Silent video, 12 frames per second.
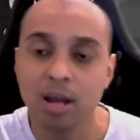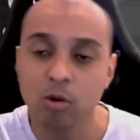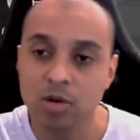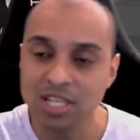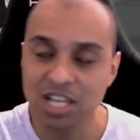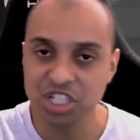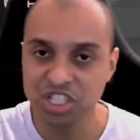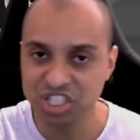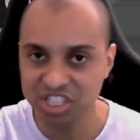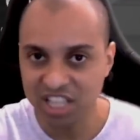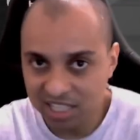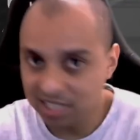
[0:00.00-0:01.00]
coisa que a
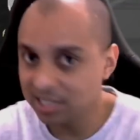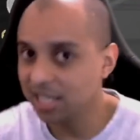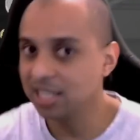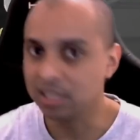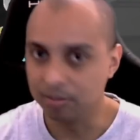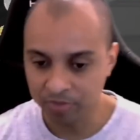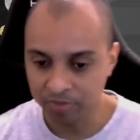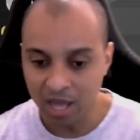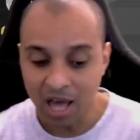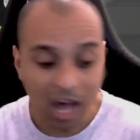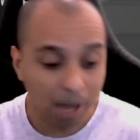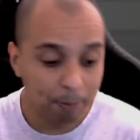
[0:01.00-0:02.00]
gente tem que entender.
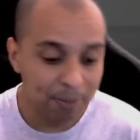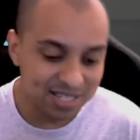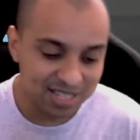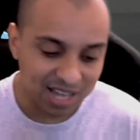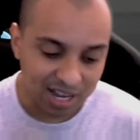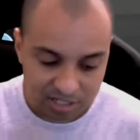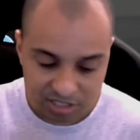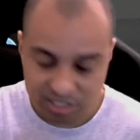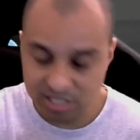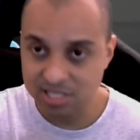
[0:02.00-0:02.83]
Apesar de